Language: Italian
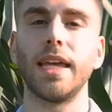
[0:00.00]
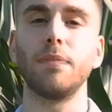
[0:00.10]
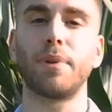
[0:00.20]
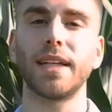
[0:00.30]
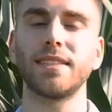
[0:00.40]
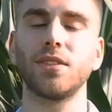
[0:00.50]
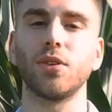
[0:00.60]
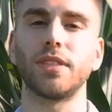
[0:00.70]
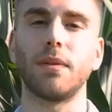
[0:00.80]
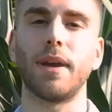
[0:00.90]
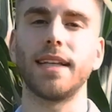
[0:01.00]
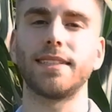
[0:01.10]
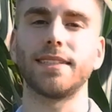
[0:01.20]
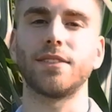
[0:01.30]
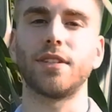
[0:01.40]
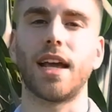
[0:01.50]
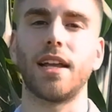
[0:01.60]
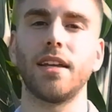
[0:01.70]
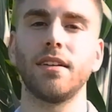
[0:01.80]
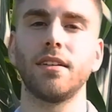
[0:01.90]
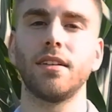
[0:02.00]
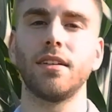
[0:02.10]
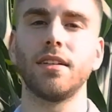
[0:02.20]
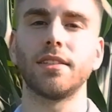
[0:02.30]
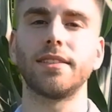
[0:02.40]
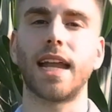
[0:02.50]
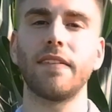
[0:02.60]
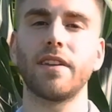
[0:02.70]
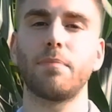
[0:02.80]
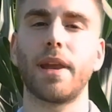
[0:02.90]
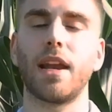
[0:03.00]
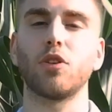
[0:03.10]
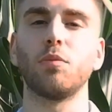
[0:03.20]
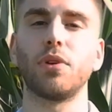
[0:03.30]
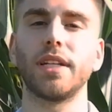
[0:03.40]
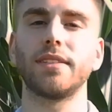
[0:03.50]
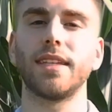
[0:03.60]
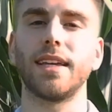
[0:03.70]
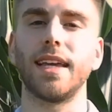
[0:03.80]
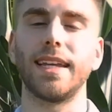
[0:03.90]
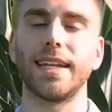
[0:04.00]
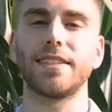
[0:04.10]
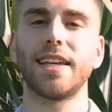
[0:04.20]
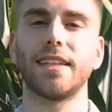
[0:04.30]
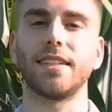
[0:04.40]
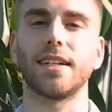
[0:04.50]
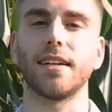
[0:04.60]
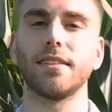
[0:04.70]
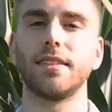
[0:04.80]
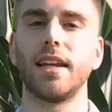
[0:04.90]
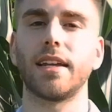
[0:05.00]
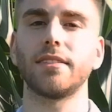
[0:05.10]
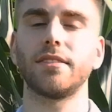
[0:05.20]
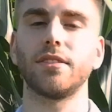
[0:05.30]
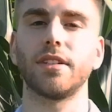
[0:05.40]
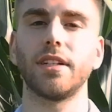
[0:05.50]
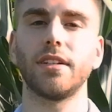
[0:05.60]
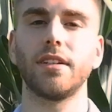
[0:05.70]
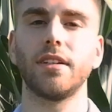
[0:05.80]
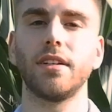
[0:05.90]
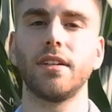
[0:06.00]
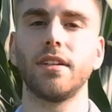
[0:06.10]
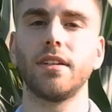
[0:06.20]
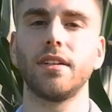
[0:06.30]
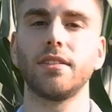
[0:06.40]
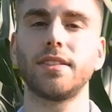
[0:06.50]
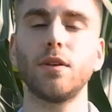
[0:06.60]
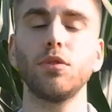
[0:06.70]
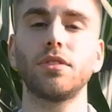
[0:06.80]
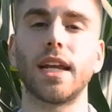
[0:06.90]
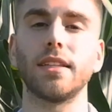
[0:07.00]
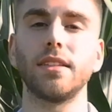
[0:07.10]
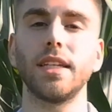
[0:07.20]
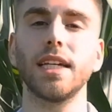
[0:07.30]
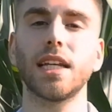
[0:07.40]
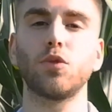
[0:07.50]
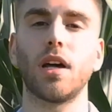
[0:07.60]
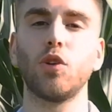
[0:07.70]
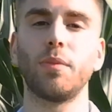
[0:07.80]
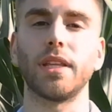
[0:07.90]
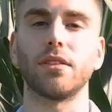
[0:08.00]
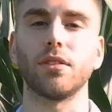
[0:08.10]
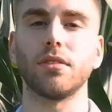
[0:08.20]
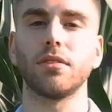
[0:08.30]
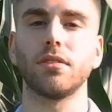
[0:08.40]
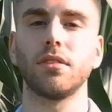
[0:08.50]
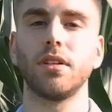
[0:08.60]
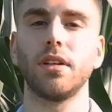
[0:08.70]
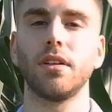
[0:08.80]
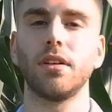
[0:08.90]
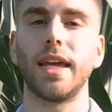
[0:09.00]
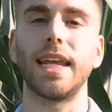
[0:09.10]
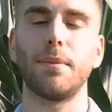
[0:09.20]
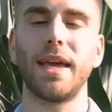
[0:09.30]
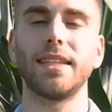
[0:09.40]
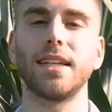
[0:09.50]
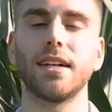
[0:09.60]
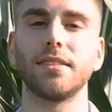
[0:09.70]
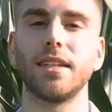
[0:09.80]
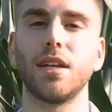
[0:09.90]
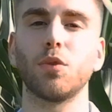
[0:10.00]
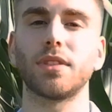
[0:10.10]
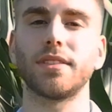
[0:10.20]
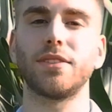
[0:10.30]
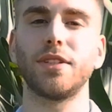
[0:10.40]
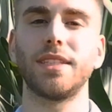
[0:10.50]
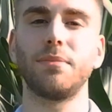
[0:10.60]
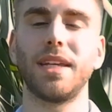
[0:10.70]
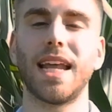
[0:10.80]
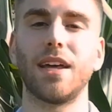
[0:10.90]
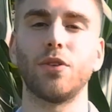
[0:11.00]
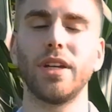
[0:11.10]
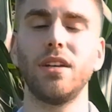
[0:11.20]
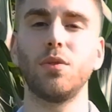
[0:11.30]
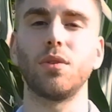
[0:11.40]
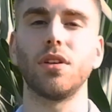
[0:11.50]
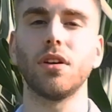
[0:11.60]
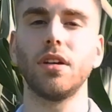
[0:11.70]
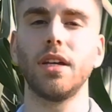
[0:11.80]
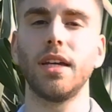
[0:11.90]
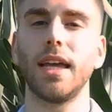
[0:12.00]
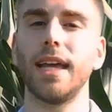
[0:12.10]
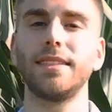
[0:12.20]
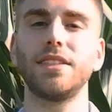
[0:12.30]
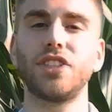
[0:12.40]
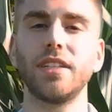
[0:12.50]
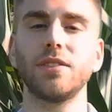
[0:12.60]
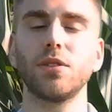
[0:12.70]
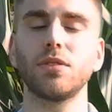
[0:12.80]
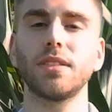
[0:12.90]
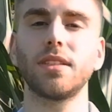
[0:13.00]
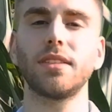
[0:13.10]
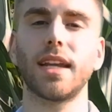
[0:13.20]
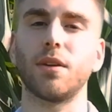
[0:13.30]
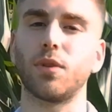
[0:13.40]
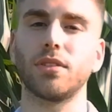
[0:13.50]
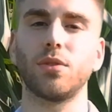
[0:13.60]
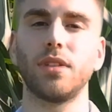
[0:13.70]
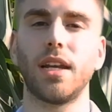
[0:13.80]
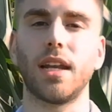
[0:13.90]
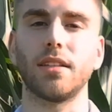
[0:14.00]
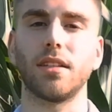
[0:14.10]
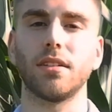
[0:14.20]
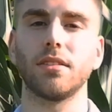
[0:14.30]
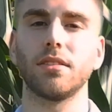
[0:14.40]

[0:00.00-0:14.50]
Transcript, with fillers: Il prezzo del mais nazionale, driver per la componente energetica della reazione, segue un trend in graduale aumento e la media delle quotazioni di Milano in luglio è di 183 euro a tonnellata.